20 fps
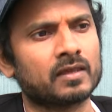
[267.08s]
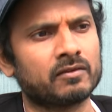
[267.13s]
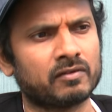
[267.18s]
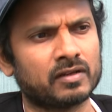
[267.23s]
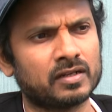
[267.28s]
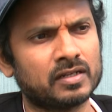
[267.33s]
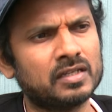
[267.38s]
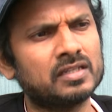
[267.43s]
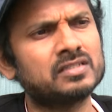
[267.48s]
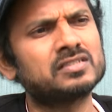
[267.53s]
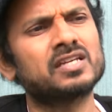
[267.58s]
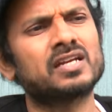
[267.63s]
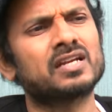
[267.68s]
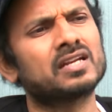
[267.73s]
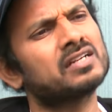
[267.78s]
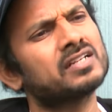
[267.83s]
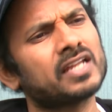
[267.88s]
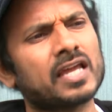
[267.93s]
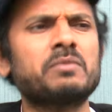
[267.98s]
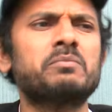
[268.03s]
ఇవన్నీ
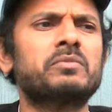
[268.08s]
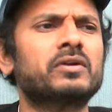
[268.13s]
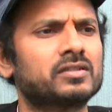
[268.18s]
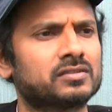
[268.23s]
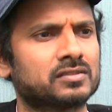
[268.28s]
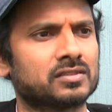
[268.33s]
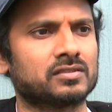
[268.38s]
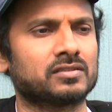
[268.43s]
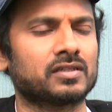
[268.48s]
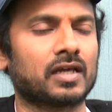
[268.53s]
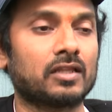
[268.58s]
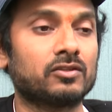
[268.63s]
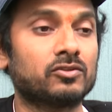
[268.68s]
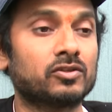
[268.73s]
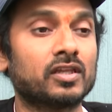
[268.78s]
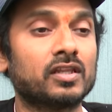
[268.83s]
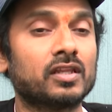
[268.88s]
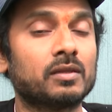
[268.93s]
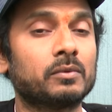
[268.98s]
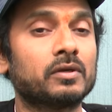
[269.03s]
చేయడానికి టైం పడుతుంది
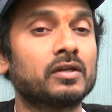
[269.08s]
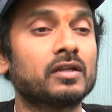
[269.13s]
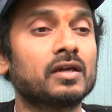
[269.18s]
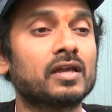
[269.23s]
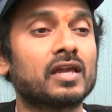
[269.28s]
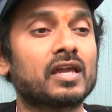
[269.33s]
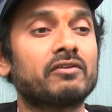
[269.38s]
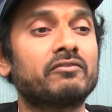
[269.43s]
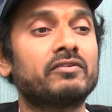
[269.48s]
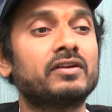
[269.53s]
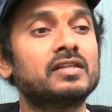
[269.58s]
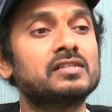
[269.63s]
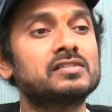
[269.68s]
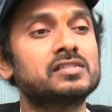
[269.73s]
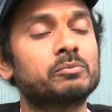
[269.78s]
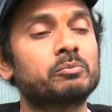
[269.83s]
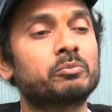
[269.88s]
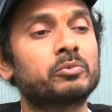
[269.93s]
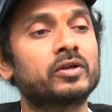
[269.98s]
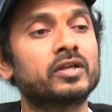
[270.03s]
అందుకే ఏమంటా ఎవిడెన్స్
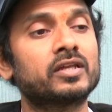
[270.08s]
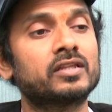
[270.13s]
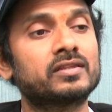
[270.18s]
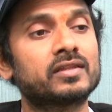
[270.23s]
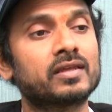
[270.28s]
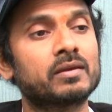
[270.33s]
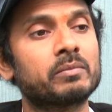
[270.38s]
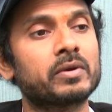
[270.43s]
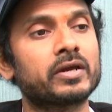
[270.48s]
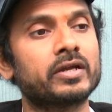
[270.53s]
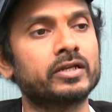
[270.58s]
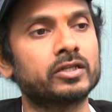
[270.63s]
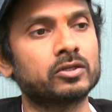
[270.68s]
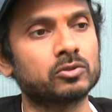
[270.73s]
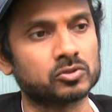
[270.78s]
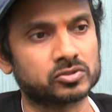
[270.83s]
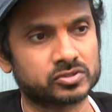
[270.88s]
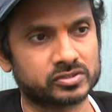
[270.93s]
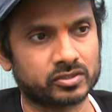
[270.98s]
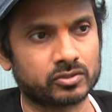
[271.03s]
ఎప్పుడైతే
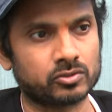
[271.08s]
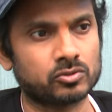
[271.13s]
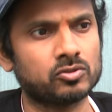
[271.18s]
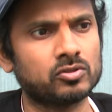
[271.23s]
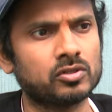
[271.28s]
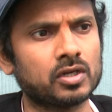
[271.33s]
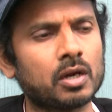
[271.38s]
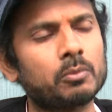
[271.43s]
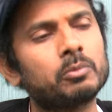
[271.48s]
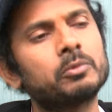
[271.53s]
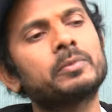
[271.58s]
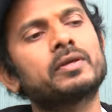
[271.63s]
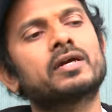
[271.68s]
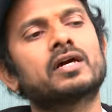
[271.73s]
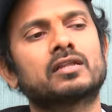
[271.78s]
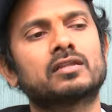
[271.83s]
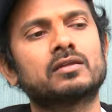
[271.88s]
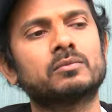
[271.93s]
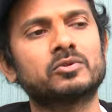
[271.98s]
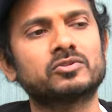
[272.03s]
బయటికి వస్తుందో అప్పుడు మీకు
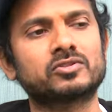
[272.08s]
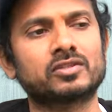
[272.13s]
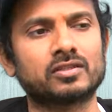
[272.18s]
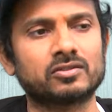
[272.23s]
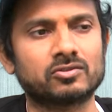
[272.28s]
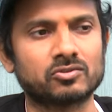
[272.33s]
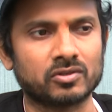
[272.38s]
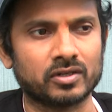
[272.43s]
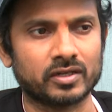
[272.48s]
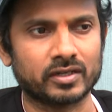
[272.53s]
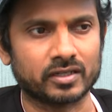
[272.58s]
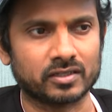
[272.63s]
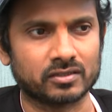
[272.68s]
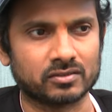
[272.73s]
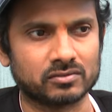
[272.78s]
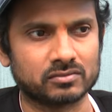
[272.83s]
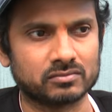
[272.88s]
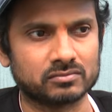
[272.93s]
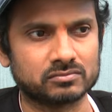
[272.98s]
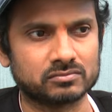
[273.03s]
అర్థమవుతుంది ఎందుకు లేట్ అయిందో